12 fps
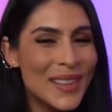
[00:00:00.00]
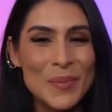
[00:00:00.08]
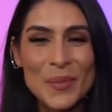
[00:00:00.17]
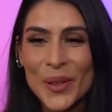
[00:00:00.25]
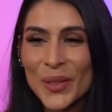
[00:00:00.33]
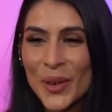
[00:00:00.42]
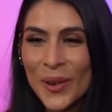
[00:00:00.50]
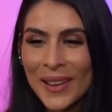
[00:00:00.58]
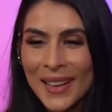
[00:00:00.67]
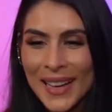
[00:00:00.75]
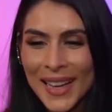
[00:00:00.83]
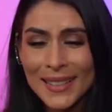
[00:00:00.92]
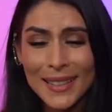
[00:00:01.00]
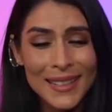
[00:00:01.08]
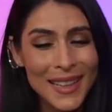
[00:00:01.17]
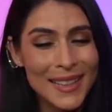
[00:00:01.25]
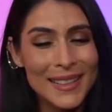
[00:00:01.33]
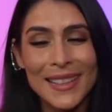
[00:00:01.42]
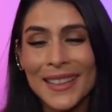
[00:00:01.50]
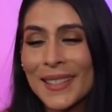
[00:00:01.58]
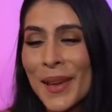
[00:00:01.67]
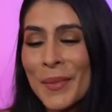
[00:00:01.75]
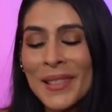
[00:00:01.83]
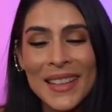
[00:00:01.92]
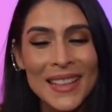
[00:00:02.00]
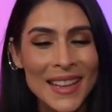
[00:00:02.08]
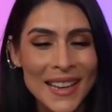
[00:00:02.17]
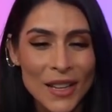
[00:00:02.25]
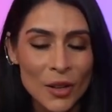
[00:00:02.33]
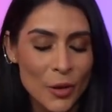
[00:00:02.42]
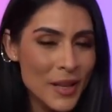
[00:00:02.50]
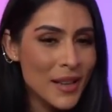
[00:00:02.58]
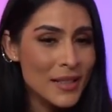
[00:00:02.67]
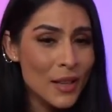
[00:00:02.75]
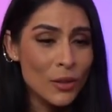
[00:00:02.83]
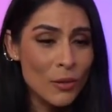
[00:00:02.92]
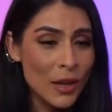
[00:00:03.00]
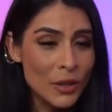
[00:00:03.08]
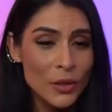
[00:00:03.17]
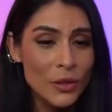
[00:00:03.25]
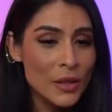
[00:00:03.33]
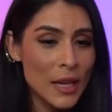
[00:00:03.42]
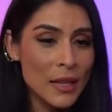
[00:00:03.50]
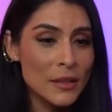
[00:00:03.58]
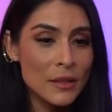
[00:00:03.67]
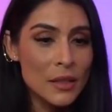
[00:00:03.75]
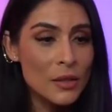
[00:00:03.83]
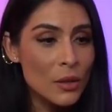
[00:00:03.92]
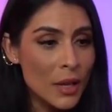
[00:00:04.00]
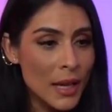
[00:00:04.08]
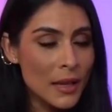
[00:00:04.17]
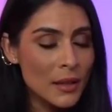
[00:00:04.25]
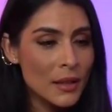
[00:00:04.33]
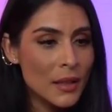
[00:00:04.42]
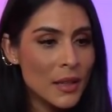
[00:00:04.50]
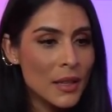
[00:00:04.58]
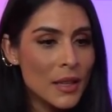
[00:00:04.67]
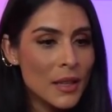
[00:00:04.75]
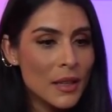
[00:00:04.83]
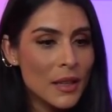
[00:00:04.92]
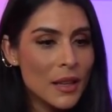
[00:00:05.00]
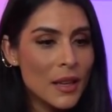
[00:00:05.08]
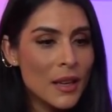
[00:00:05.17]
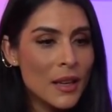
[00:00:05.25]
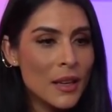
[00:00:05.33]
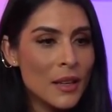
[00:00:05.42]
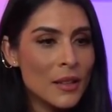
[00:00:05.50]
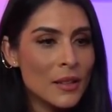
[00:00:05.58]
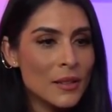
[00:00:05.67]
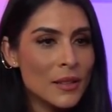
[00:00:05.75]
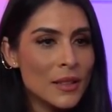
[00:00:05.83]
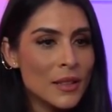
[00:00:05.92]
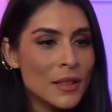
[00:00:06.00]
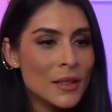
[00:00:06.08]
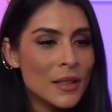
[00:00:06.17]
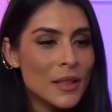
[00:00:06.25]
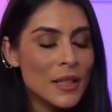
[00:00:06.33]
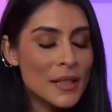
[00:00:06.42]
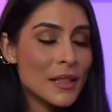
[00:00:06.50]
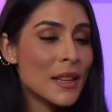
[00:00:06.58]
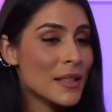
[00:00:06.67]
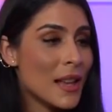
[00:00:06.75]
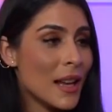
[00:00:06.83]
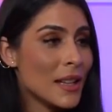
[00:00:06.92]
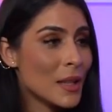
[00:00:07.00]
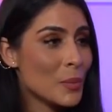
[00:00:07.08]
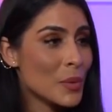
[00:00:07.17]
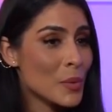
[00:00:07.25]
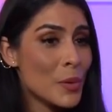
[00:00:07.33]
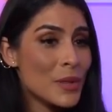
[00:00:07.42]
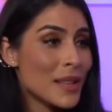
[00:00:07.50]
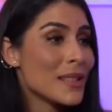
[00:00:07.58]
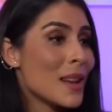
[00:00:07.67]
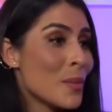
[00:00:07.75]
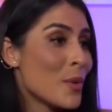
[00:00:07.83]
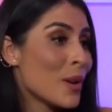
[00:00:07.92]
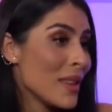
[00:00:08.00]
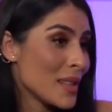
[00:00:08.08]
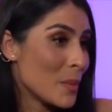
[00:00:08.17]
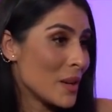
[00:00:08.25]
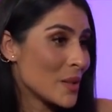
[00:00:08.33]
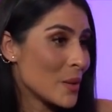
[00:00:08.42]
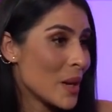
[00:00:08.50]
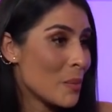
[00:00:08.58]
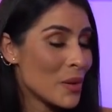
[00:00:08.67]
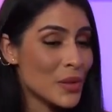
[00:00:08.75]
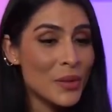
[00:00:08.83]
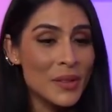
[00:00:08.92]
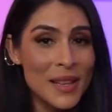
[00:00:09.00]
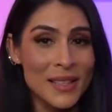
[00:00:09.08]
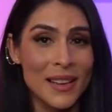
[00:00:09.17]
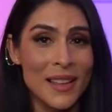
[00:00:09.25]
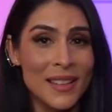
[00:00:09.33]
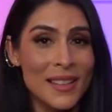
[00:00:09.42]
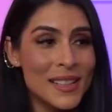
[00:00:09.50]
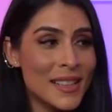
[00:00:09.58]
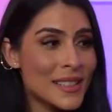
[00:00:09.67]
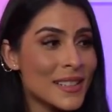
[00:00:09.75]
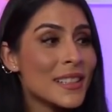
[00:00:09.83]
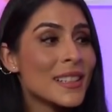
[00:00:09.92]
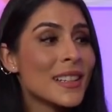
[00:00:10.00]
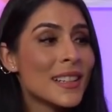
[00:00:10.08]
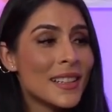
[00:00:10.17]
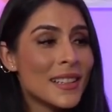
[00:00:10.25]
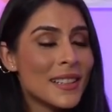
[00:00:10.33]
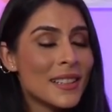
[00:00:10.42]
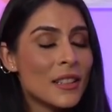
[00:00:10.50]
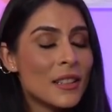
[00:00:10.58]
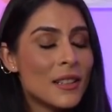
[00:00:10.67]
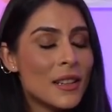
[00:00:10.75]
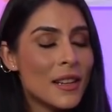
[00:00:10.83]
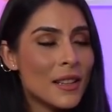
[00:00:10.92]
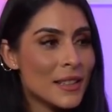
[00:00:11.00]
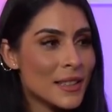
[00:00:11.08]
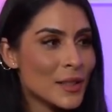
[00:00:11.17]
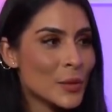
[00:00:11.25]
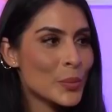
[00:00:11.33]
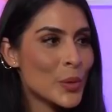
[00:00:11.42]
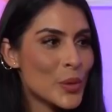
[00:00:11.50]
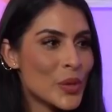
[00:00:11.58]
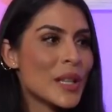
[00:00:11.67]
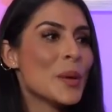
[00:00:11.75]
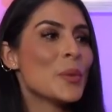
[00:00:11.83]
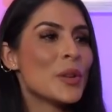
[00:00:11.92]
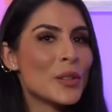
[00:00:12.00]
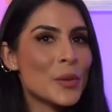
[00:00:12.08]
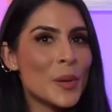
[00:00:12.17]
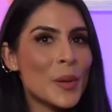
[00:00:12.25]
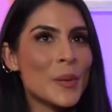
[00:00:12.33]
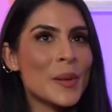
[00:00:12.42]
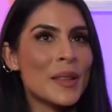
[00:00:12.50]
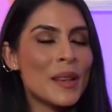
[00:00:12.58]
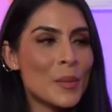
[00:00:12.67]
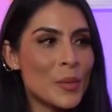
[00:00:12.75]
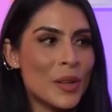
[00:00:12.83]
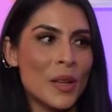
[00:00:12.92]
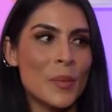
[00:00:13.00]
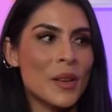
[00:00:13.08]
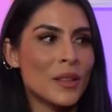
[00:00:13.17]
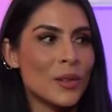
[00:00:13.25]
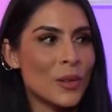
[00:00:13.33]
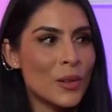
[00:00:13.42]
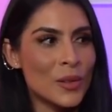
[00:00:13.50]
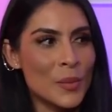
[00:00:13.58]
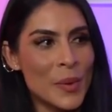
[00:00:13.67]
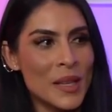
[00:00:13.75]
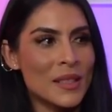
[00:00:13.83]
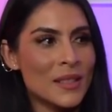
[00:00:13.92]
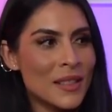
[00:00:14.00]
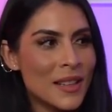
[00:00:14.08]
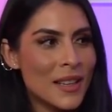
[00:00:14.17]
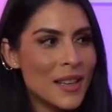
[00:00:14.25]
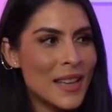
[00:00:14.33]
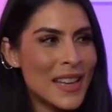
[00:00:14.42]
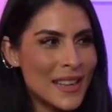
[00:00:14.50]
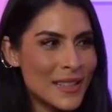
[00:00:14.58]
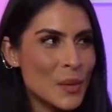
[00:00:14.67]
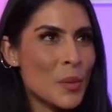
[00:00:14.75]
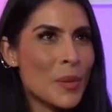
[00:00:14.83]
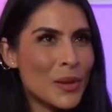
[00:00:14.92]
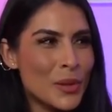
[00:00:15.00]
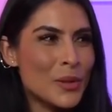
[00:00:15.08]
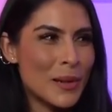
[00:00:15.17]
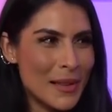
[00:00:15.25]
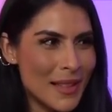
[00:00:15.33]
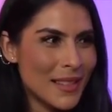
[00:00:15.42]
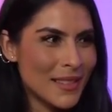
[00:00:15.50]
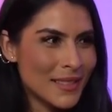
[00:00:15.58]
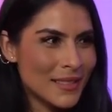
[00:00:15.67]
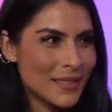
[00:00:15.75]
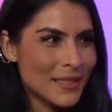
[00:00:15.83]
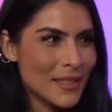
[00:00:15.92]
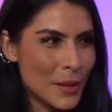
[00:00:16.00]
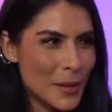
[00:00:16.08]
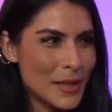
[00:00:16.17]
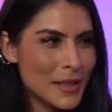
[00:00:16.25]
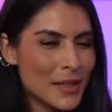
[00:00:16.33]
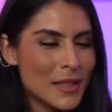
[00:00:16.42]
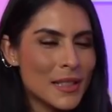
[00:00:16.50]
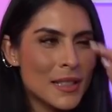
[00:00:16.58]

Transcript: Que de pronto hay tanta gente que te ama y te quiere y luego llegas al cuarto de hotel y estás sola. Y, y, si tienes a alguien, pues buscas el amor de esa persona, pero si no tienes a nadie dices, ah, me gustaría poder sobrevivir del amor que me da todos los demás en este momento de soledad, ¿sabes?